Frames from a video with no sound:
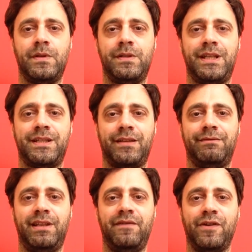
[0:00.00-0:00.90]
Si
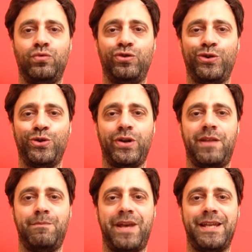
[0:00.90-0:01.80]
sentiva un dolore
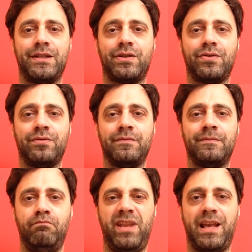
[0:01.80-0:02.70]
immenso
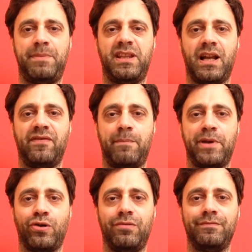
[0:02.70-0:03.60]
mi capitava
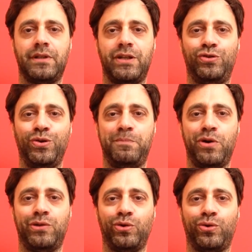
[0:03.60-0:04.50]
però che dopo
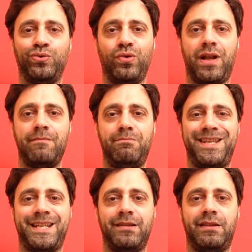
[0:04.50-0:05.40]
la tortura mi
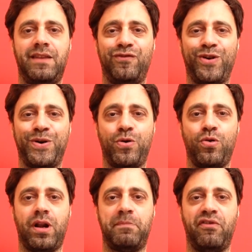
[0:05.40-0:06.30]
sentivo
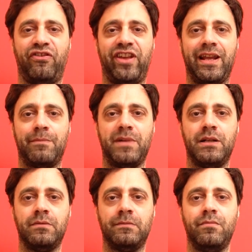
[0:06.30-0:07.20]
ancora più ferma